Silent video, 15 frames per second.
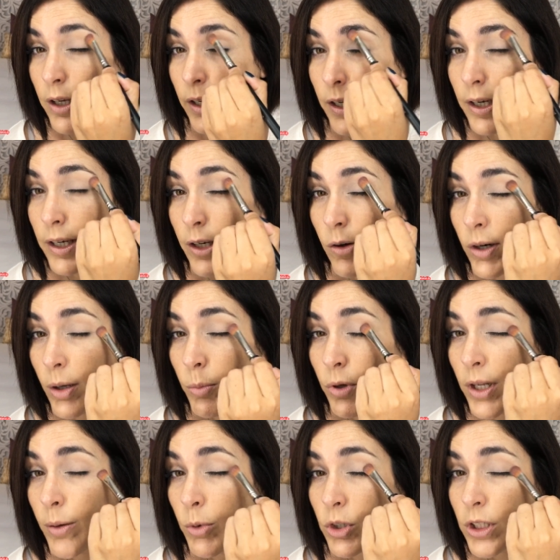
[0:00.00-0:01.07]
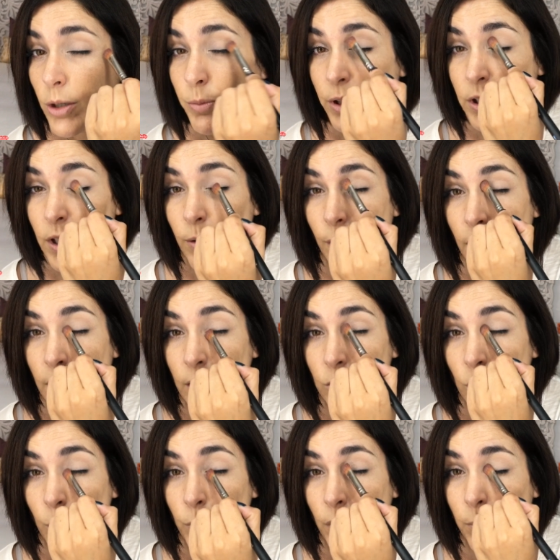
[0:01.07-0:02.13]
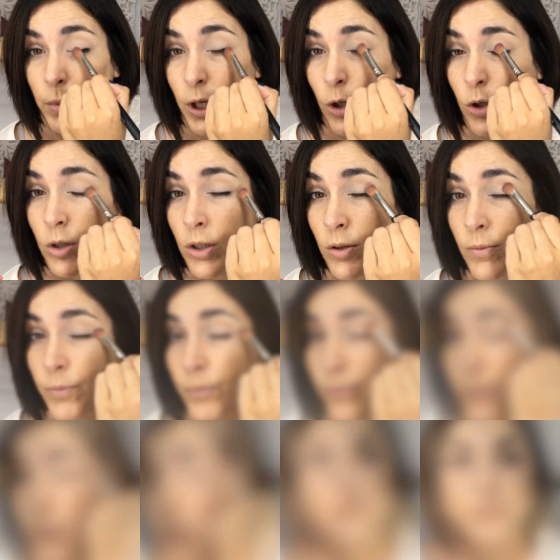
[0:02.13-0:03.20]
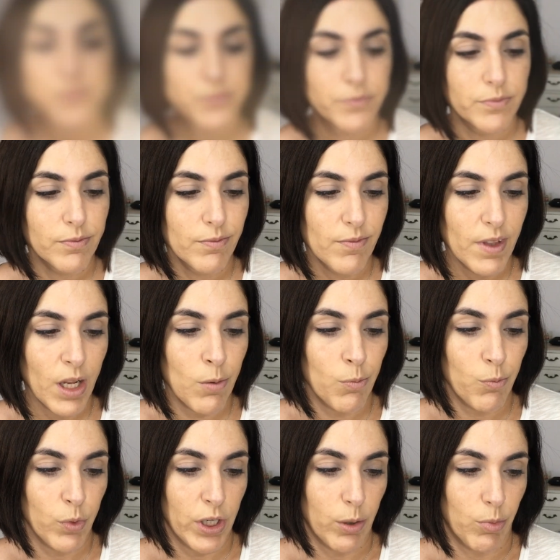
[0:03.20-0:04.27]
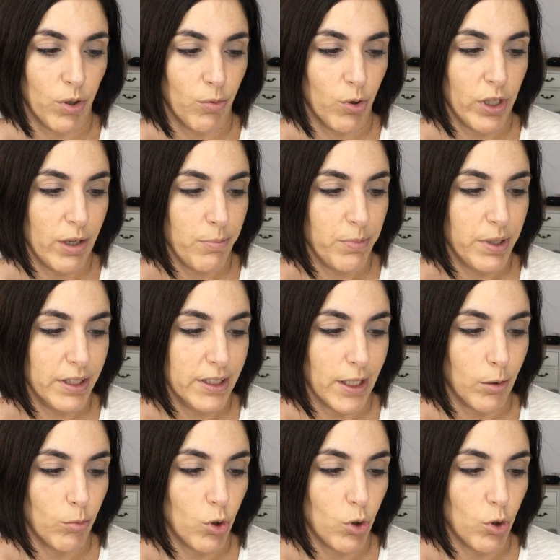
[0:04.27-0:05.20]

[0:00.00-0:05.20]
y que ahora podamos también trabajar las sombras mejor. Bueno, pues voy a empezar.